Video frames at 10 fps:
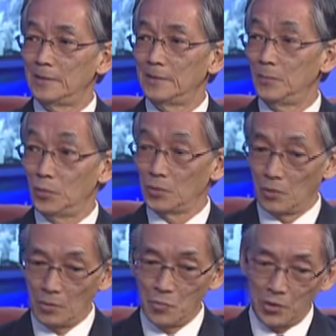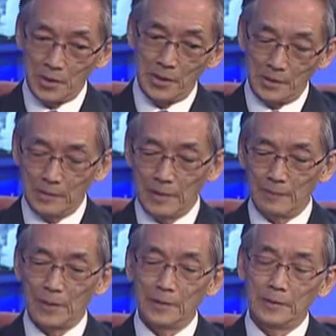nhưng muốn có một cái hệ thống
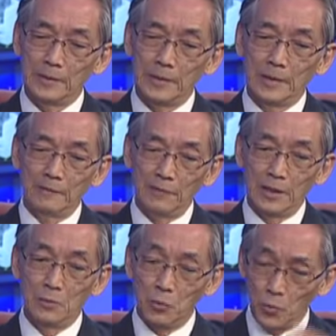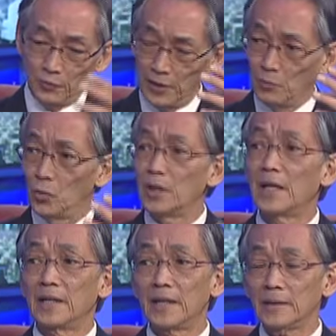làm ăn như vậy và nếu một quý vị muốn
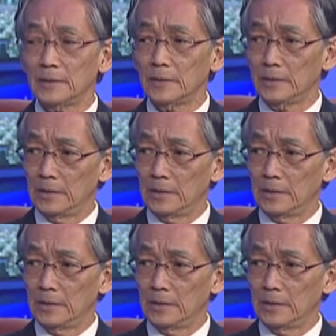cải cách đó